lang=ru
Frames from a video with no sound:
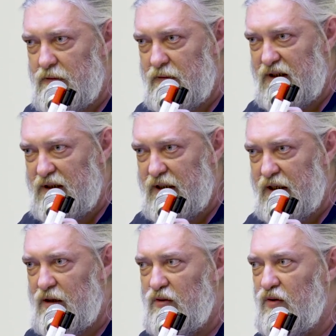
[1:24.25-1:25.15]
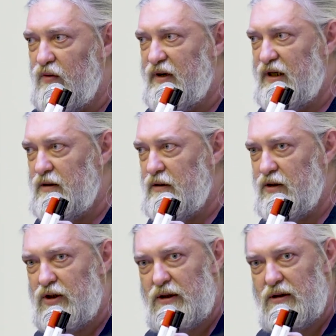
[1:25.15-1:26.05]
мыслей, образ
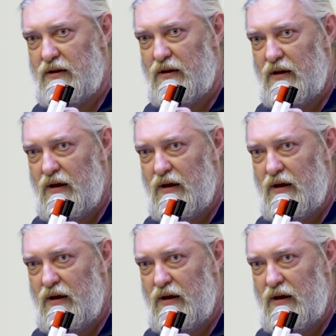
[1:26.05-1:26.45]
жизни.